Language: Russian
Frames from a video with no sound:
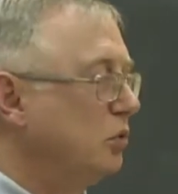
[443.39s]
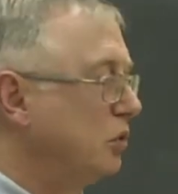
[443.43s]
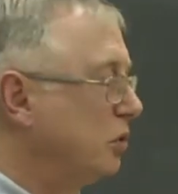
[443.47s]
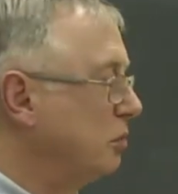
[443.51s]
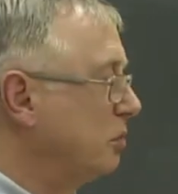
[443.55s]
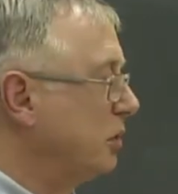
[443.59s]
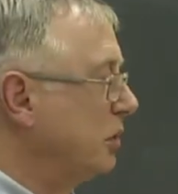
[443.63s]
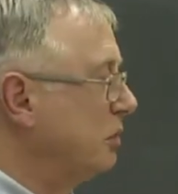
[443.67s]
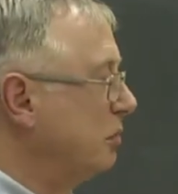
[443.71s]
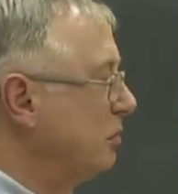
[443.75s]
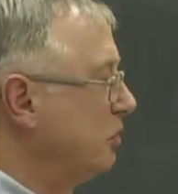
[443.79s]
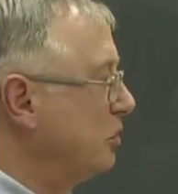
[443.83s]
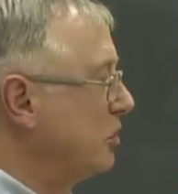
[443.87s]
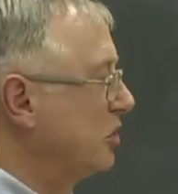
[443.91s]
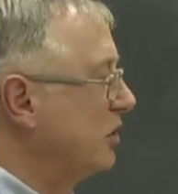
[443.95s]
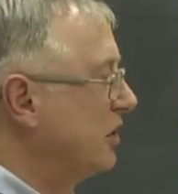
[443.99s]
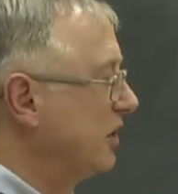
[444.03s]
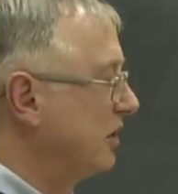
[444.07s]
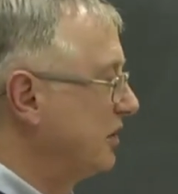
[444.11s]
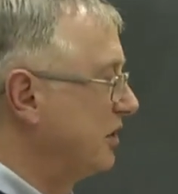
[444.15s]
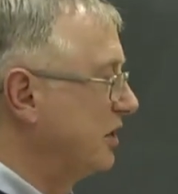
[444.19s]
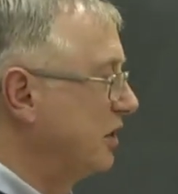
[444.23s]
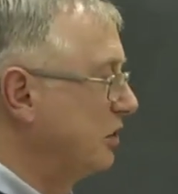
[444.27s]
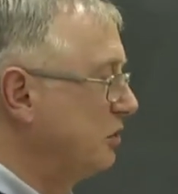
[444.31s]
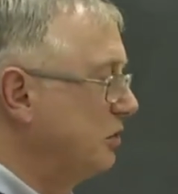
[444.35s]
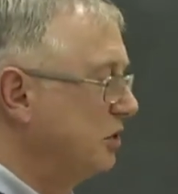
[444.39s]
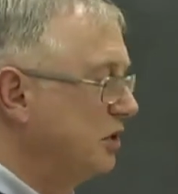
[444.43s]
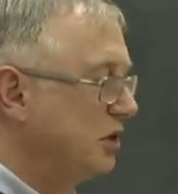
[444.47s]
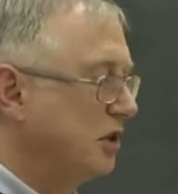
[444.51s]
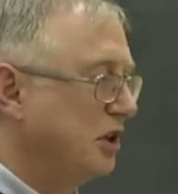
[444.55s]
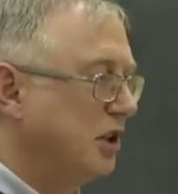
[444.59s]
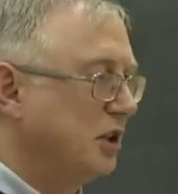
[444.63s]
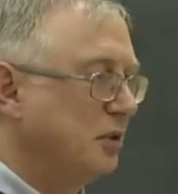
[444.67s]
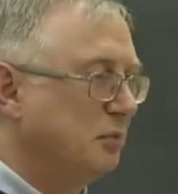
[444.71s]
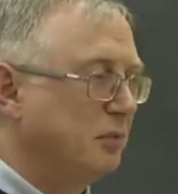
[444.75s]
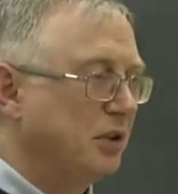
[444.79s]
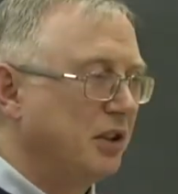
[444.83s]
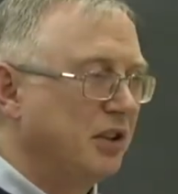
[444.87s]
Например, мне очень нравится такой
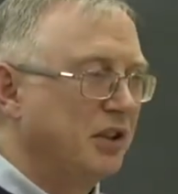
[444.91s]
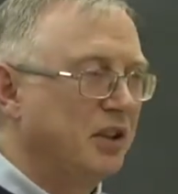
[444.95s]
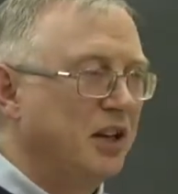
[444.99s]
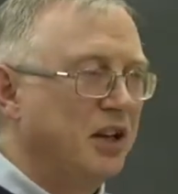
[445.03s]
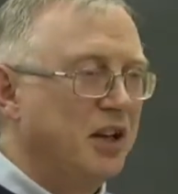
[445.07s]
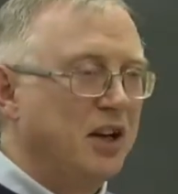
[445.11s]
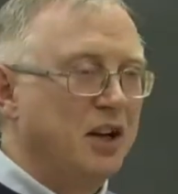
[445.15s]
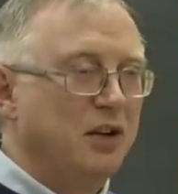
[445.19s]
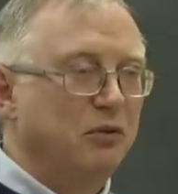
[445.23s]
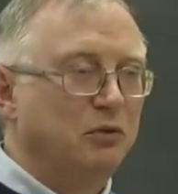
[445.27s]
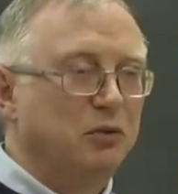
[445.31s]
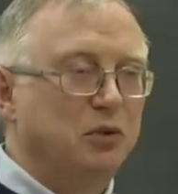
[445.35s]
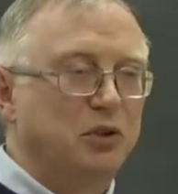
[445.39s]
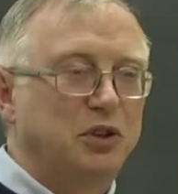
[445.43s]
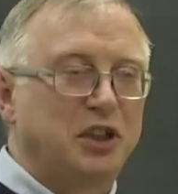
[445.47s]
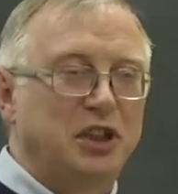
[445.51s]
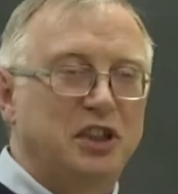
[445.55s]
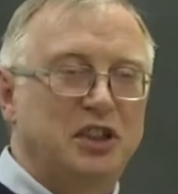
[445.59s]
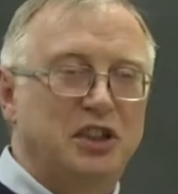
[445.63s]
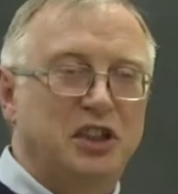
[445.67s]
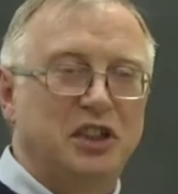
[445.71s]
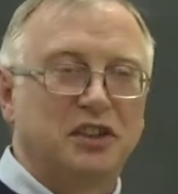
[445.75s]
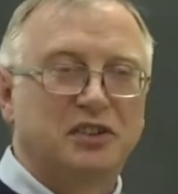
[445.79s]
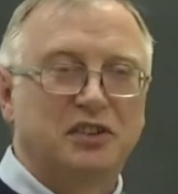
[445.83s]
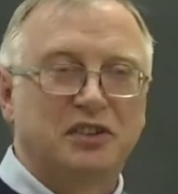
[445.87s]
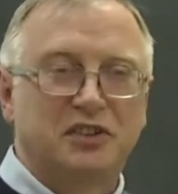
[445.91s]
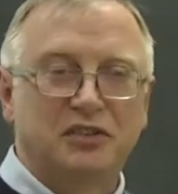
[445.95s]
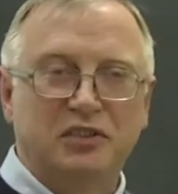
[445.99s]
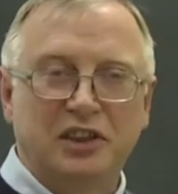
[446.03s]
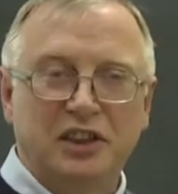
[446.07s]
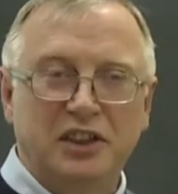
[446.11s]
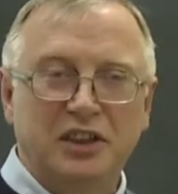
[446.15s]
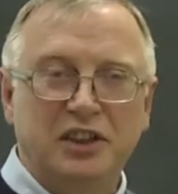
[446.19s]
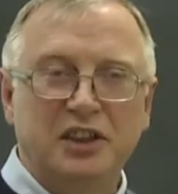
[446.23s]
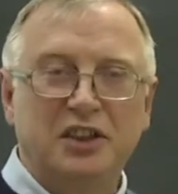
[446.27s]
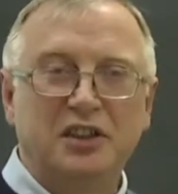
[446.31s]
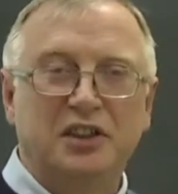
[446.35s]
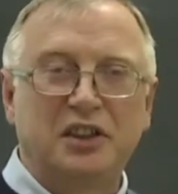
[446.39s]
термин
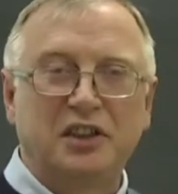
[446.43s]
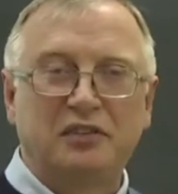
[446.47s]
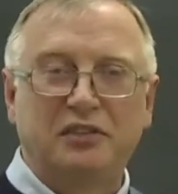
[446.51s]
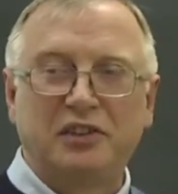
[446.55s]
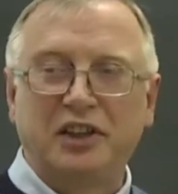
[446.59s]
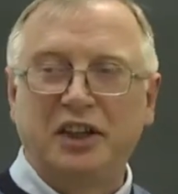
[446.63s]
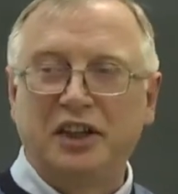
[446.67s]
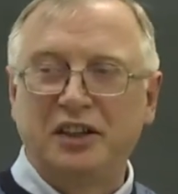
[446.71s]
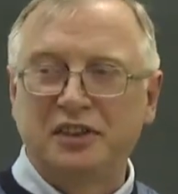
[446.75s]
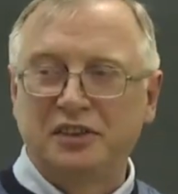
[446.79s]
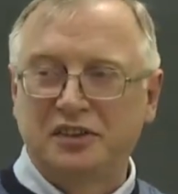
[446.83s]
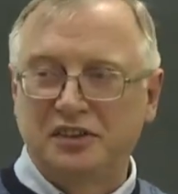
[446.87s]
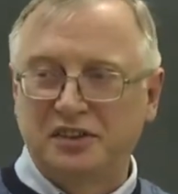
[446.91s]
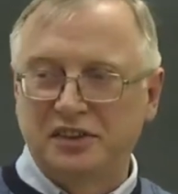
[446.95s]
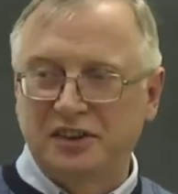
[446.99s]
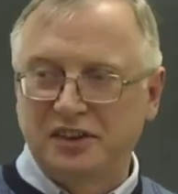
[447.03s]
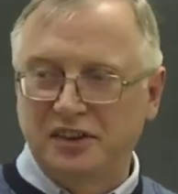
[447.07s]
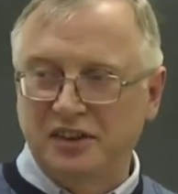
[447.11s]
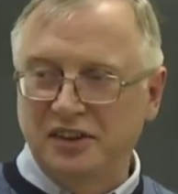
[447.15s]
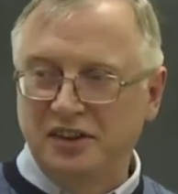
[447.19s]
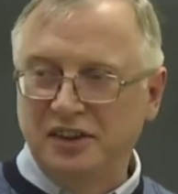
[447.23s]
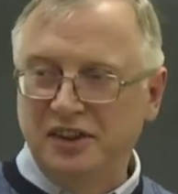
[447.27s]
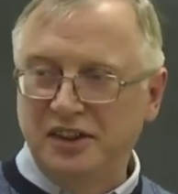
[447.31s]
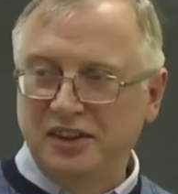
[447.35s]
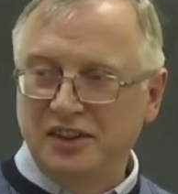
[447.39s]
«внутритекстовая интерференция»,